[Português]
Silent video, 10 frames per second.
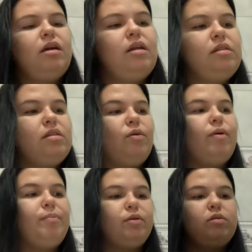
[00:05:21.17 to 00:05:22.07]
relação
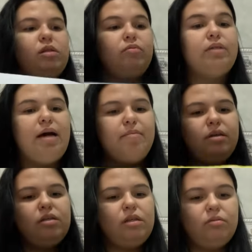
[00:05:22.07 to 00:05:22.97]
à produção da
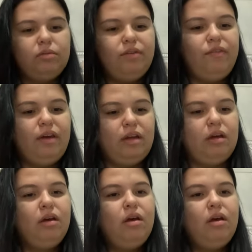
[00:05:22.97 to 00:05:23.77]
minha segunda-feira.